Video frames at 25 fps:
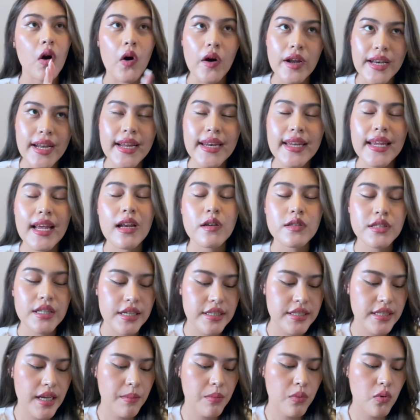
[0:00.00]
ก่อนหน้านี้เรา
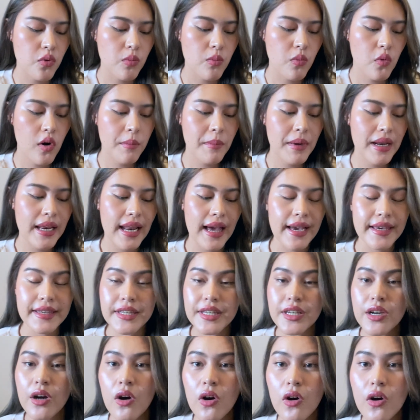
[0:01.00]
ใช้แชมพูม่วงมาหลาย
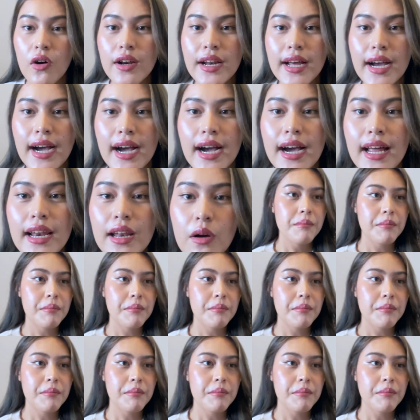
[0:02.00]
ยี่ห้อนะคะแล้ว